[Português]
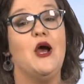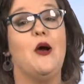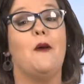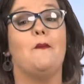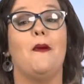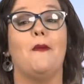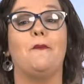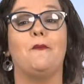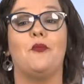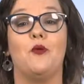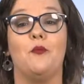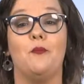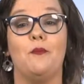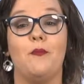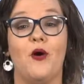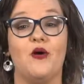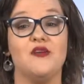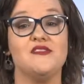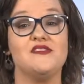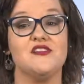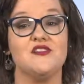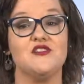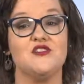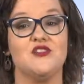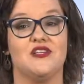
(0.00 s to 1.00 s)
Uma
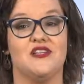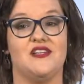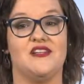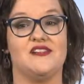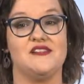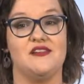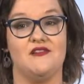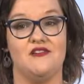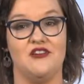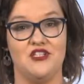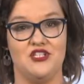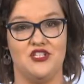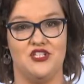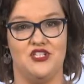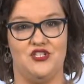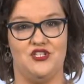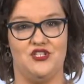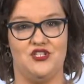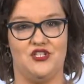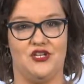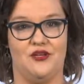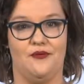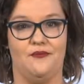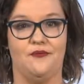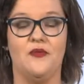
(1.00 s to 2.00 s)
proposta de criação
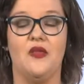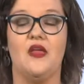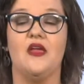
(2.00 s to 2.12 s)
artística